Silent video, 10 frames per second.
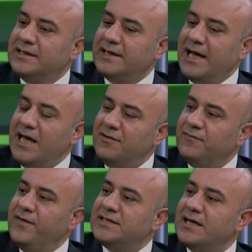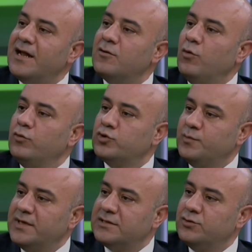kar ve zarar
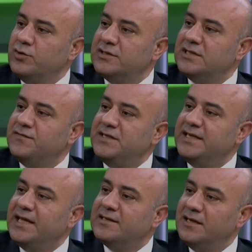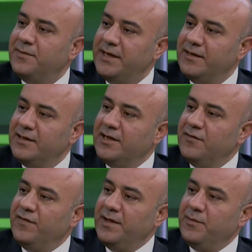oluşmaz. Çünkü siz fiziki talebi
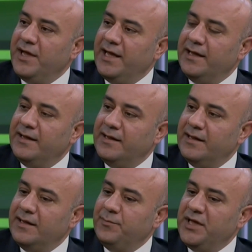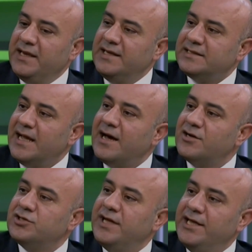ve e, bir riske
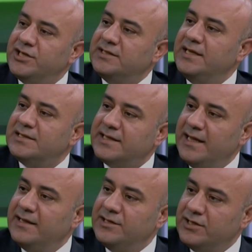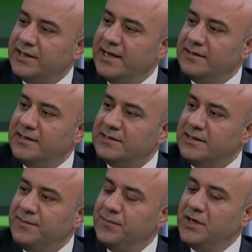karşı hecettiğiniz ettiğiniz için
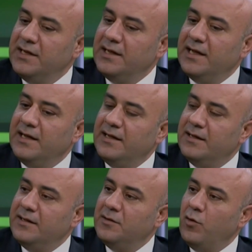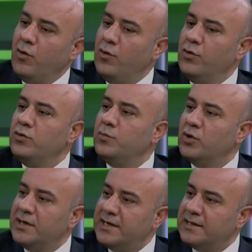kendinizi e, o ürünü
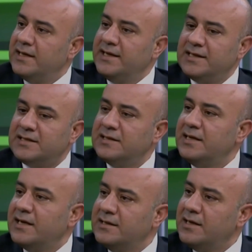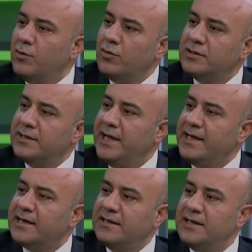bulana kadar ya da satana kadar orada
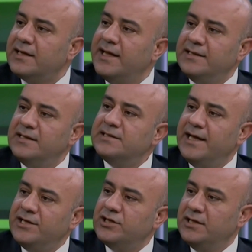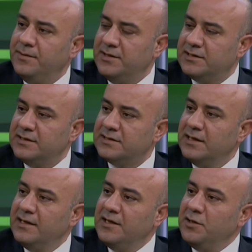ekranda kendinizi hec edebilirsiniz.
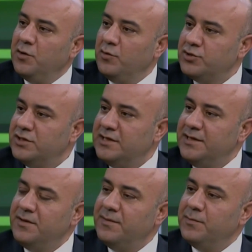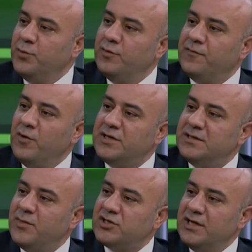Onun için dediğim gibi bu
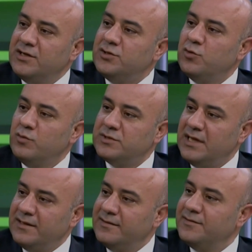Forex'in başlangıcı kurumsal